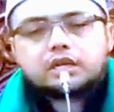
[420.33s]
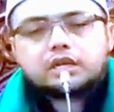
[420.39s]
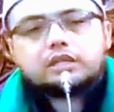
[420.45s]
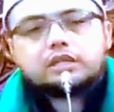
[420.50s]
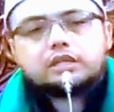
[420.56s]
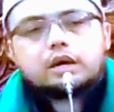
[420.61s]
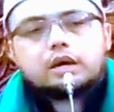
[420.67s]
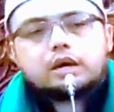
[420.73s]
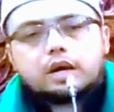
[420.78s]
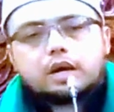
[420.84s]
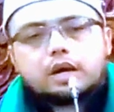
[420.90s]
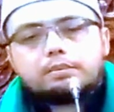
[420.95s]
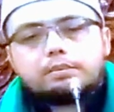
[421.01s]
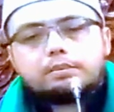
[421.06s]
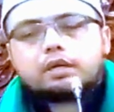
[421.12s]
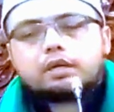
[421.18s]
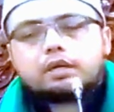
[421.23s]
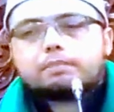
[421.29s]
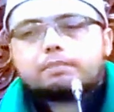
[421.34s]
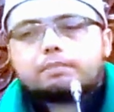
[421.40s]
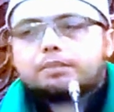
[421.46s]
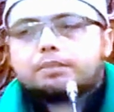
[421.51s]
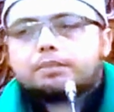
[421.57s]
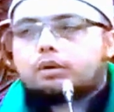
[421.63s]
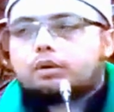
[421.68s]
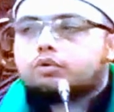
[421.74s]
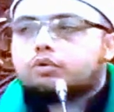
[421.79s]
Sayyidina Bilal bin
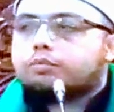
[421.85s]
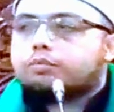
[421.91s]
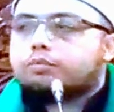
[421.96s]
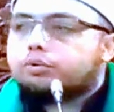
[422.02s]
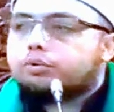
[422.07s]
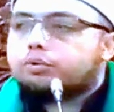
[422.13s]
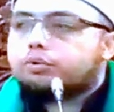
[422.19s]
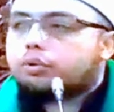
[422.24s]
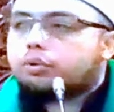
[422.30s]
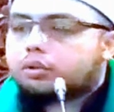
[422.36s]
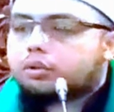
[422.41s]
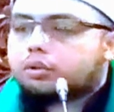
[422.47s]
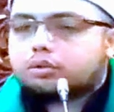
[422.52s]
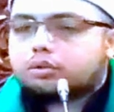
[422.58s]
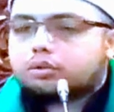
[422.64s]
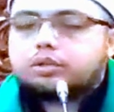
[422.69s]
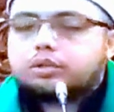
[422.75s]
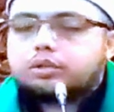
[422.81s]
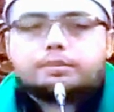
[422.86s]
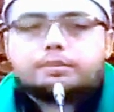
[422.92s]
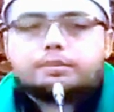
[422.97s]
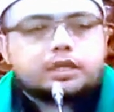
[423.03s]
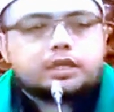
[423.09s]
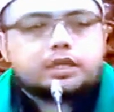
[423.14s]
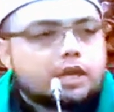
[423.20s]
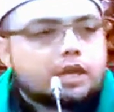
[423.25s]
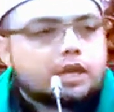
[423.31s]
Rabbah untuk menuju kota suci
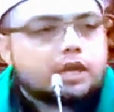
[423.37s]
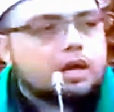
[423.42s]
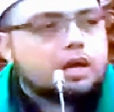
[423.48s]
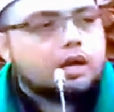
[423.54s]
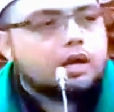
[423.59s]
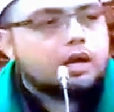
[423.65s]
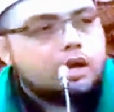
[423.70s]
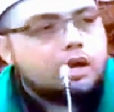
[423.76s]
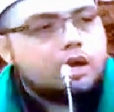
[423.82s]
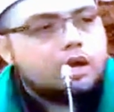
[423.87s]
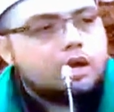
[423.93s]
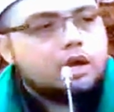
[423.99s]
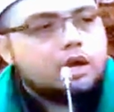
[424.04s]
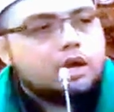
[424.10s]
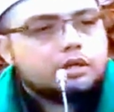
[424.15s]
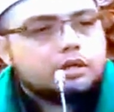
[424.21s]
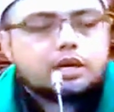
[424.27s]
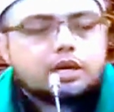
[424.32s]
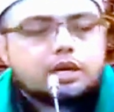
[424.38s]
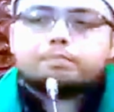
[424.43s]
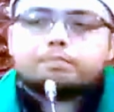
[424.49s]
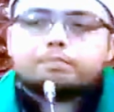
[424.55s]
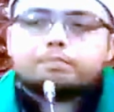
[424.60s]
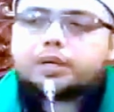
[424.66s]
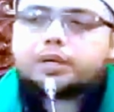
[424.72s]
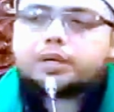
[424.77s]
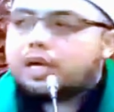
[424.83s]
Madinah. Di
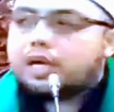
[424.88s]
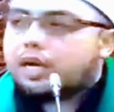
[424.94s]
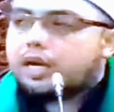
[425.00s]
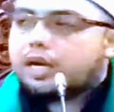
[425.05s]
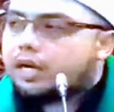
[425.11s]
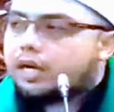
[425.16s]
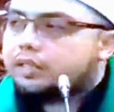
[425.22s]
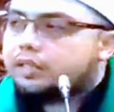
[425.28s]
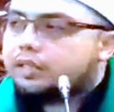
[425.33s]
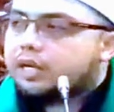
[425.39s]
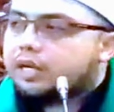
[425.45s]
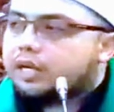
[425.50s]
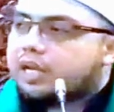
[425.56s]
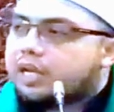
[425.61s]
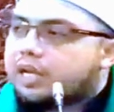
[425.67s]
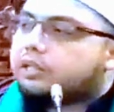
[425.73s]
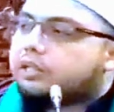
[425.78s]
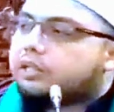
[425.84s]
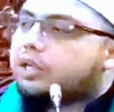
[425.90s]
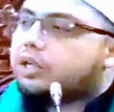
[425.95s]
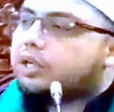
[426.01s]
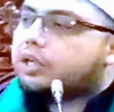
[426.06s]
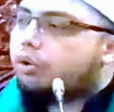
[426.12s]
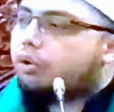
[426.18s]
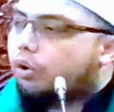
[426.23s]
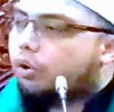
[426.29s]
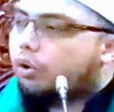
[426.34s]
dalam perjalanan yang sangat
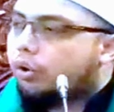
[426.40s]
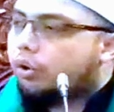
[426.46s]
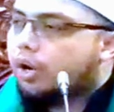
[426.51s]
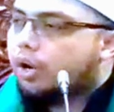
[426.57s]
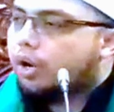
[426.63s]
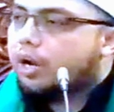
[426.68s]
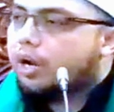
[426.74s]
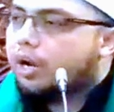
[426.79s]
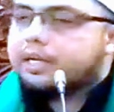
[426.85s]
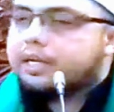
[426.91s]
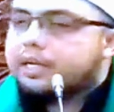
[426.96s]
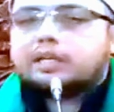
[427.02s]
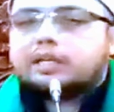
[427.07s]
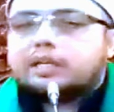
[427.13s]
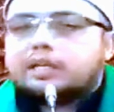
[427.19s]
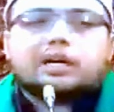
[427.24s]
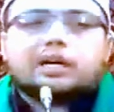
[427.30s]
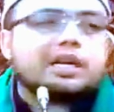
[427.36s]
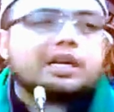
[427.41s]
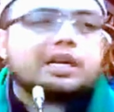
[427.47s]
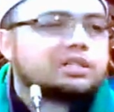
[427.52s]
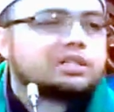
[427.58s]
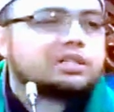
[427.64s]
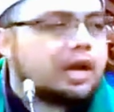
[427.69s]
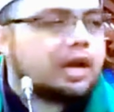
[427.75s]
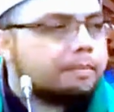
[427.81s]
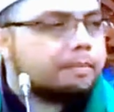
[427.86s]
jauh dari negeri
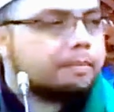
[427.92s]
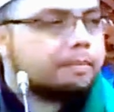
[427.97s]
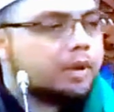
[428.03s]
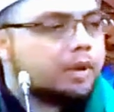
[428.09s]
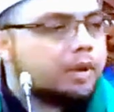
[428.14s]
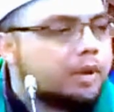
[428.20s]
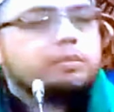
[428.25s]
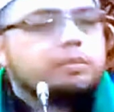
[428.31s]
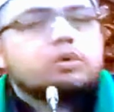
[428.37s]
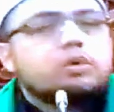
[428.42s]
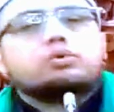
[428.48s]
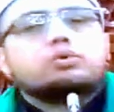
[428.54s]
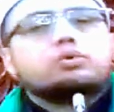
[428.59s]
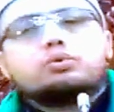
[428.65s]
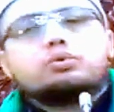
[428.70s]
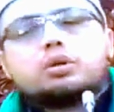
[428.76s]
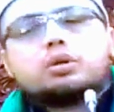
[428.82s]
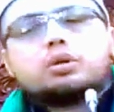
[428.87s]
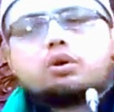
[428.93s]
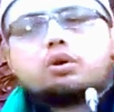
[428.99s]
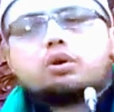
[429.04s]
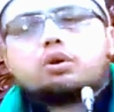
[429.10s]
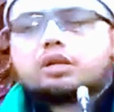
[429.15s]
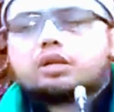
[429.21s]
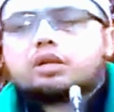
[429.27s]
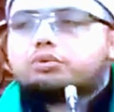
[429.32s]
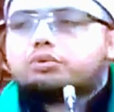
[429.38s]
Sam menuju ke
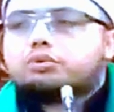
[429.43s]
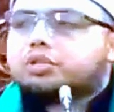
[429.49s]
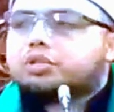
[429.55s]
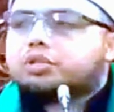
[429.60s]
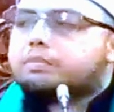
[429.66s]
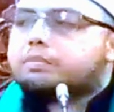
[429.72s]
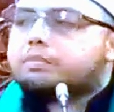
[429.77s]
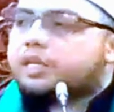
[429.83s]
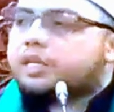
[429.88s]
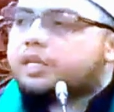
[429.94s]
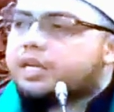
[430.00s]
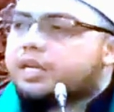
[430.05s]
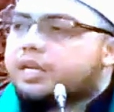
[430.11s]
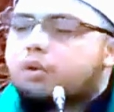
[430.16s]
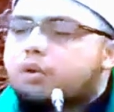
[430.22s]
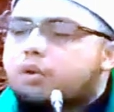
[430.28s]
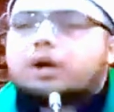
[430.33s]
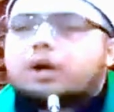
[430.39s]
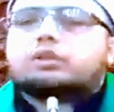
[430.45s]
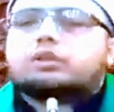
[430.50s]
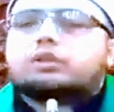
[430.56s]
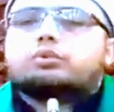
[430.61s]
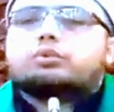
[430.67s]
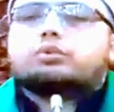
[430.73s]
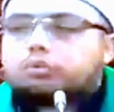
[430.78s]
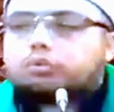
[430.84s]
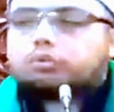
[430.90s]
kota suci Madinah
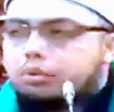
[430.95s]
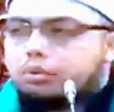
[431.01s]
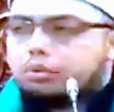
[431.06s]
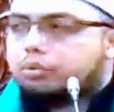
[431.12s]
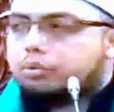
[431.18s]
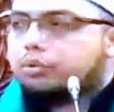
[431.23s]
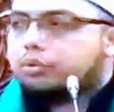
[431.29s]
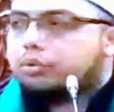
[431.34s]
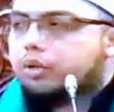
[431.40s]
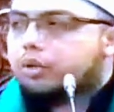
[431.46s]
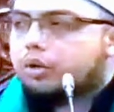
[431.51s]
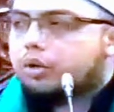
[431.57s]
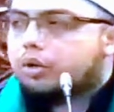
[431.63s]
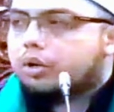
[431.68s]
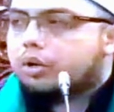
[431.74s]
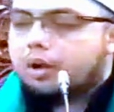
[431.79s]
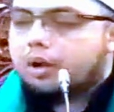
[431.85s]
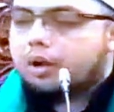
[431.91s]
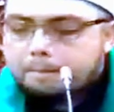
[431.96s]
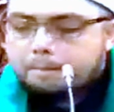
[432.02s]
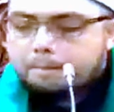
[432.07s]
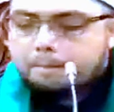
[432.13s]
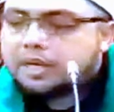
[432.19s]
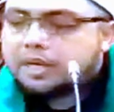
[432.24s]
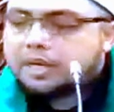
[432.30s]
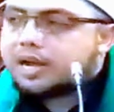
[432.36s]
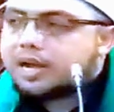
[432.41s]
waktu itu
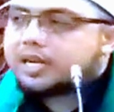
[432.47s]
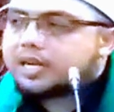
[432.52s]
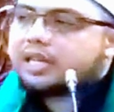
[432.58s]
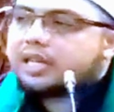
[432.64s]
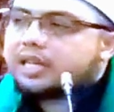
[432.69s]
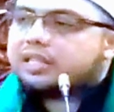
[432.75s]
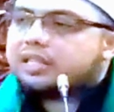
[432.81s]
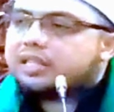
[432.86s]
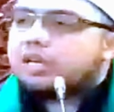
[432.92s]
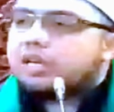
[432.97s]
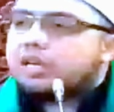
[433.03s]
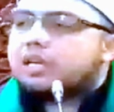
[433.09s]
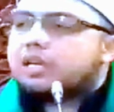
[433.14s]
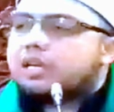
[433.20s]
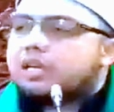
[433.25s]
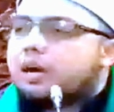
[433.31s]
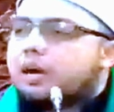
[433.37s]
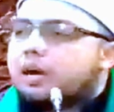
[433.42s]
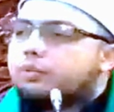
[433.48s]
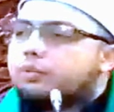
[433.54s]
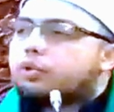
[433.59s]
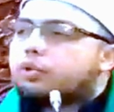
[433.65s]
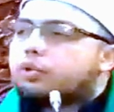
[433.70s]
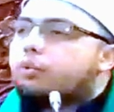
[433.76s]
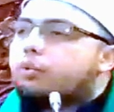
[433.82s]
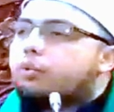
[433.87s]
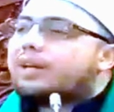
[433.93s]
berangkatnya saja
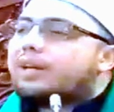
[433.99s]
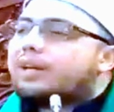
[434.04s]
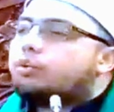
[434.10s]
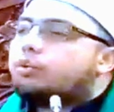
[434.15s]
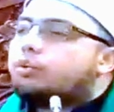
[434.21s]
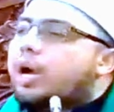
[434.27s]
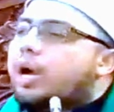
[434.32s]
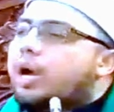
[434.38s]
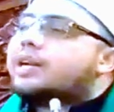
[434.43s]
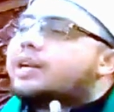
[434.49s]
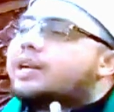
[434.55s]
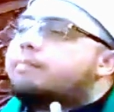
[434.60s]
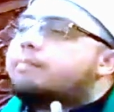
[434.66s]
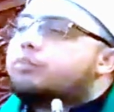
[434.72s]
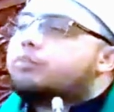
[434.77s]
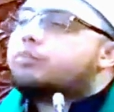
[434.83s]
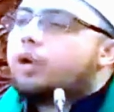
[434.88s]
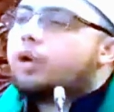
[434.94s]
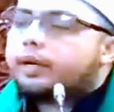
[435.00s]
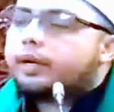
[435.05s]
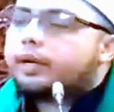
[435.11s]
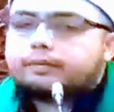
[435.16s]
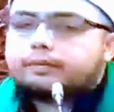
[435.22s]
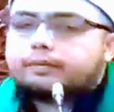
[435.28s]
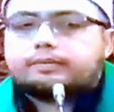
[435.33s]
butuh waktu enam bulan.